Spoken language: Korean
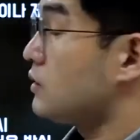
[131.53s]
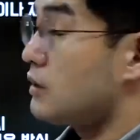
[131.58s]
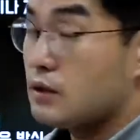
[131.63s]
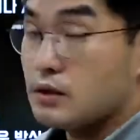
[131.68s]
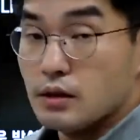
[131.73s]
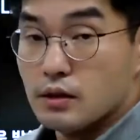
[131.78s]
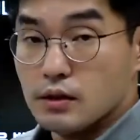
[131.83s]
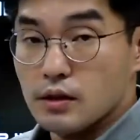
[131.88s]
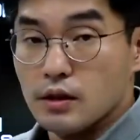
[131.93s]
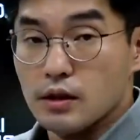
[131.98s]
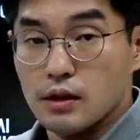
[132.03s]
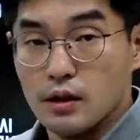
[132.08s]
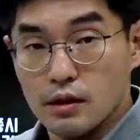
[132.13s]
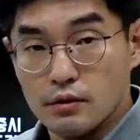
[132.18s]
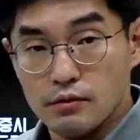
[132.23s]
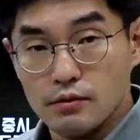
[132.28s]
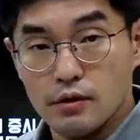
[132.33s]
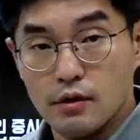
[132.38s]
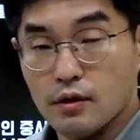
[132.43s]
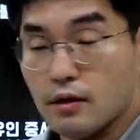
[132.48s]
제재를
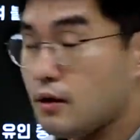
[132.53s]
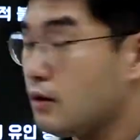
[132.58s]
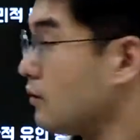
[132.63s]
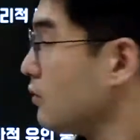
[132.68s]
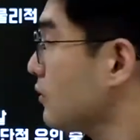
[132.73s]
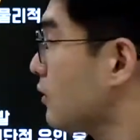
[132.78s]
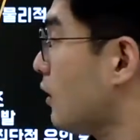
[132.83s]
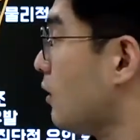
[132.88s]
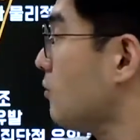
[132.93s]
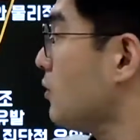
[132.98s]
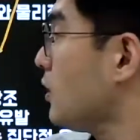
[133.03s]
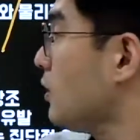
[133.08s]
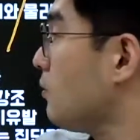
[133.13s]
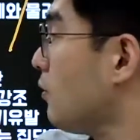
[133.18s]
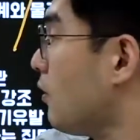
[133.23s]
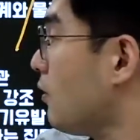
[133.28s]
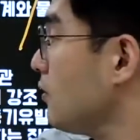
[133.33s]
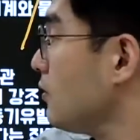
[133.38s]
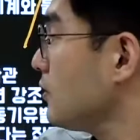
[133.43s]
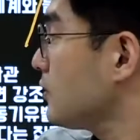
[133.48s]
얘기하고요. 다음
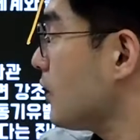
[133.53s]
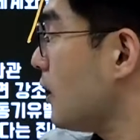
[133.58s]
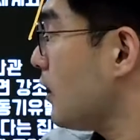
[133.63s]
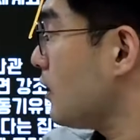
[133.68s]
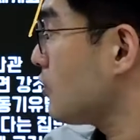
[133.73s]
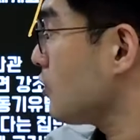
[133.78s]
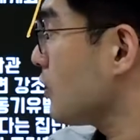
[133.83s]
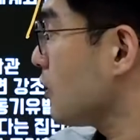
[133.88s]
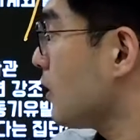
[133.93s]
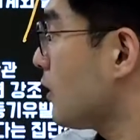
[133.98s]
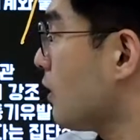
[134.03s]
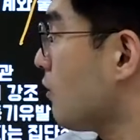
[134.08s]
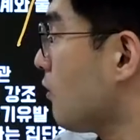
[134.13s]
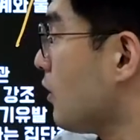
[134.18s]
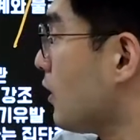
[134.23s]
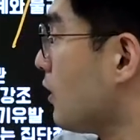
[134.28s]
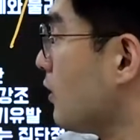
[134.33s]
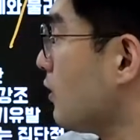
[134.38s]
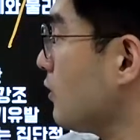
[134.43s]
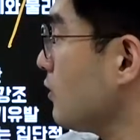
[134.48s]
2번 사회적
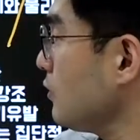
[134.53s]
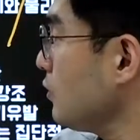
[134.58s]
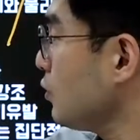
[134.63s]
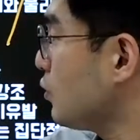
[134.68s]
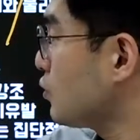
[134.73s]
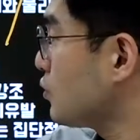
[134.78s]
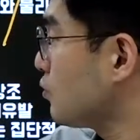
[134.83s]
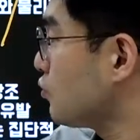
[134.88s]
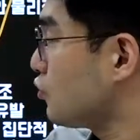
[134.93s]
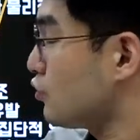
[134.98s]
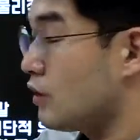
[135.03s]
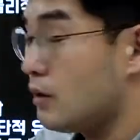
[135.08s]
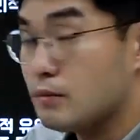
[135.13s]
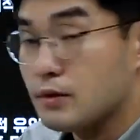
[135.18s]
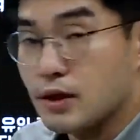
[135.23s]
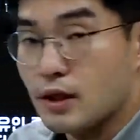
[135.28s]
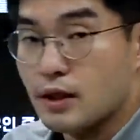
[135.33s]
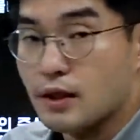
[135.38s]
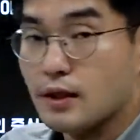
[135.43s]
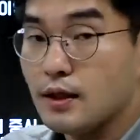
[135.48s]
인간관 이거 좀
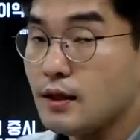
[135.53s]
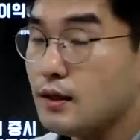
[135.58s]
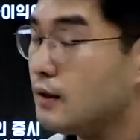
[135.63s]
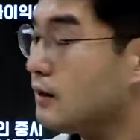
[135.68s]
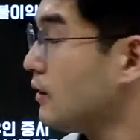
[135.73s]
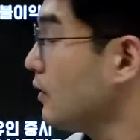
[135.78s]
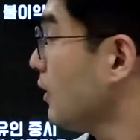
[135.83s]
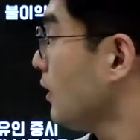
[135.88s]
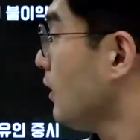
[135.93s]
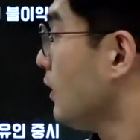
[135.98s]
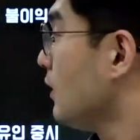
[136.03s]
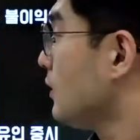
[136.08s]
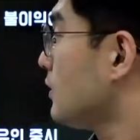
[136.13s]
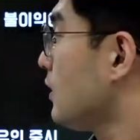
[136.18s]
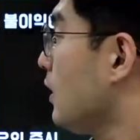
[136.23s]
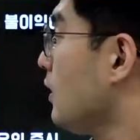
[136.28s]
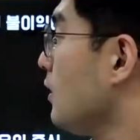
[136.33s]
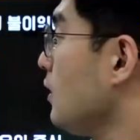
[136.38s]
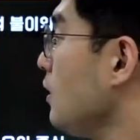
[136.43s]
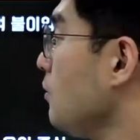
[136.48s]
중요합니다.
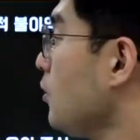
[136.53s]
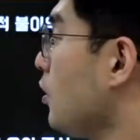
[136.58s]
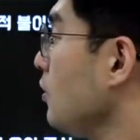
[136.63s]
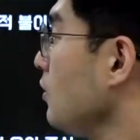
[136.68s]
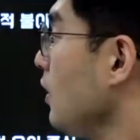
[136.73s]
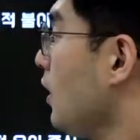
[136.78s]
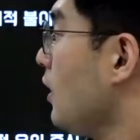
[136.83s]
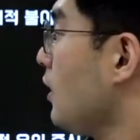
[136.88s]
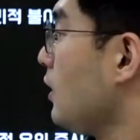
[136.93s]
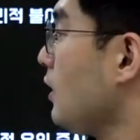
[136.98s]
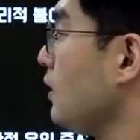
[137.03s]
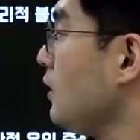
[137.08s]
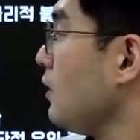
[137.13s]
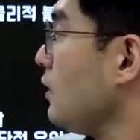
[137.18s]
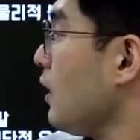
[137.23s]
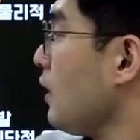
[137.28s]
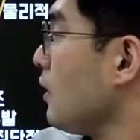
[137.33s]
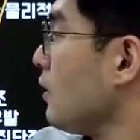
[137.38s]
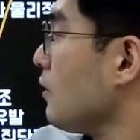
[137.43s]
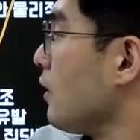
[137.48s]
자 1번
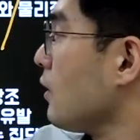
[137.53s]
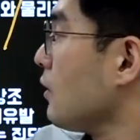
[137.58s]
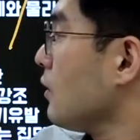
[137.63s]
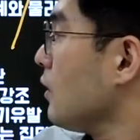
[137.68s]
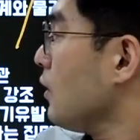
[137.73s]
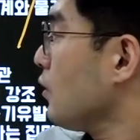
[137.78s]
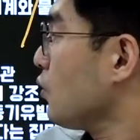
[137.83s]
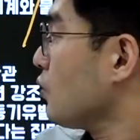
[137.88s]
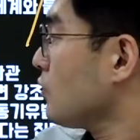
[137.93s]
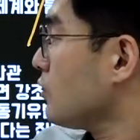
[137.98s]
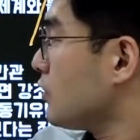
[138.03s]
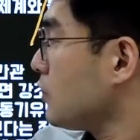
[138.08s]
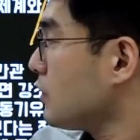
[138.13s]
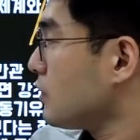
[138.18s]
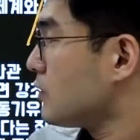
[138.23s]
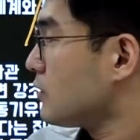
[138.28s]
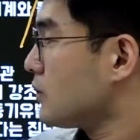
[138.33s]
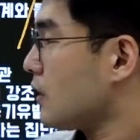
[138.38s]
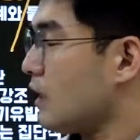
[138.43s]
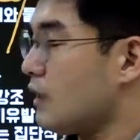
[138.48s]
인간관계론
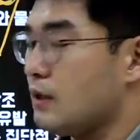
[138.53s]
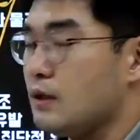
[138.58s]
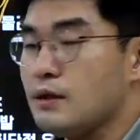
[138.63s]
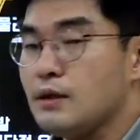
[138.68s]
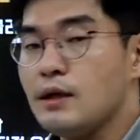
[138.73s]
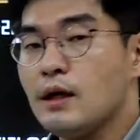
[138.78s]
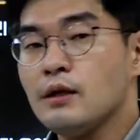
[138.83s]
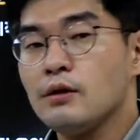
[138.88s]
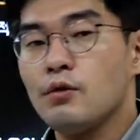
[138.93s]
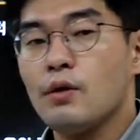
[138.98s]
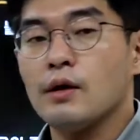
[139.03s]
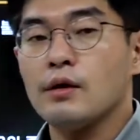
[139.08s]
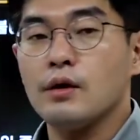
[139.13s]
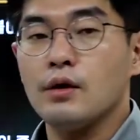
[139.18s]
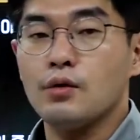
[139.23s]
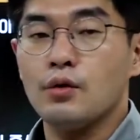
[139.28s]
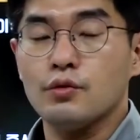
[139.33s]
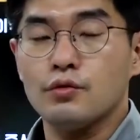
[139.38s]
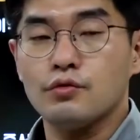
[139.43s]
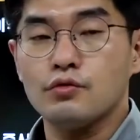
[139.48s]
등자
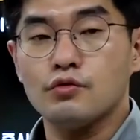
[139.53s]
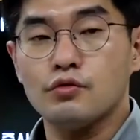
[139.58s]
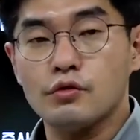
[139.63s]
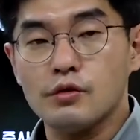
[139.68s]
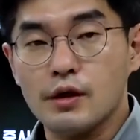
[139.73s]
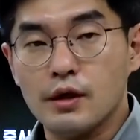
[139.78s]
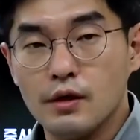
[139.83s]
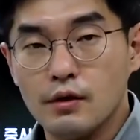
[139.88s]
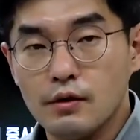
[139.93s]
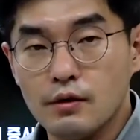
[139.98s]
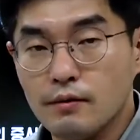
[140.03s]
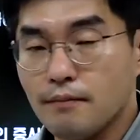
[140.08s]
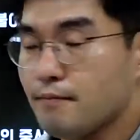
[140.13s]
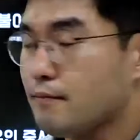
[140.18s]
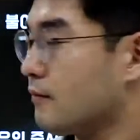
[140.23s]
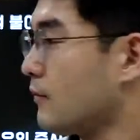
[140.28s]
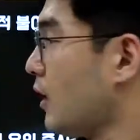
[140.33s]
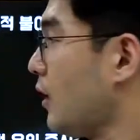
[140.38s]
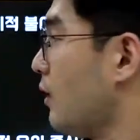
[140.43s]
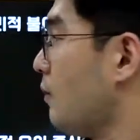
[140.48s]
인간관계론 누굴까요?
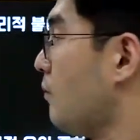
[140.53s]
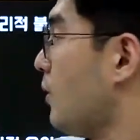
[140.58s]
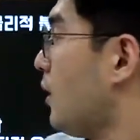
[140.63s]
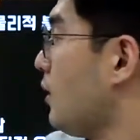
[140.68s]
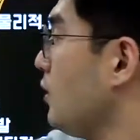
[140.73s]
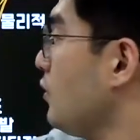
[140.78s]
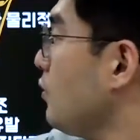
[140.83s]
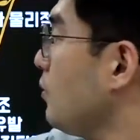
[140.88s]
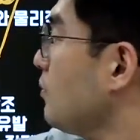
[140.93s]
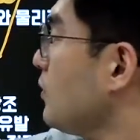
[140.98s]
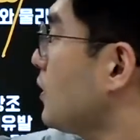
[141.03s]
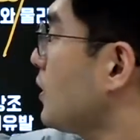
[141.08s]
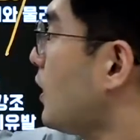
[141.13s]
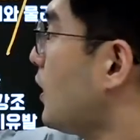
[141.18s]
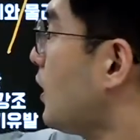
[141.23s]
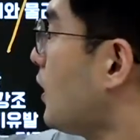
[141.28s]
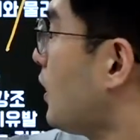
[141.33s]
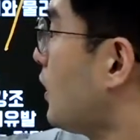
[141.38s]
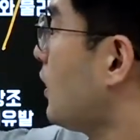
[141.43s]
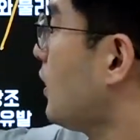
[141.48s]
네
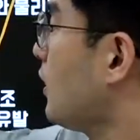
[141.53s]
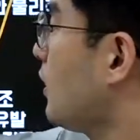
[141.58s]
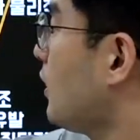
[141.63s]
메이오입니다.